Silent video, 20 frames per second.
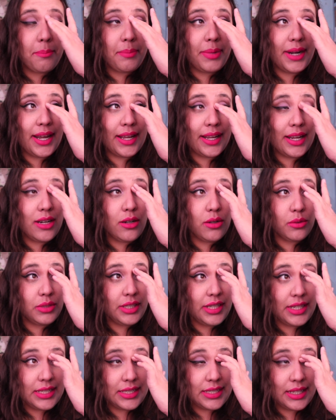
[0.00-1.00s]
para que lo
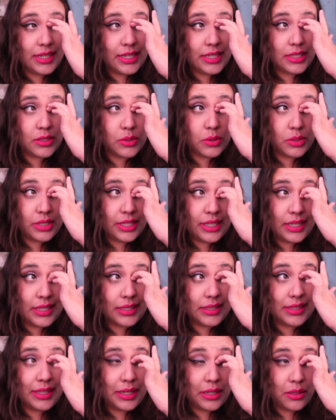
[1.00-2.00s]
utilicen en su
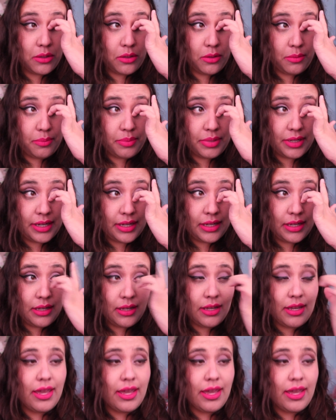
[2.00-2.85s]
siguiente compra.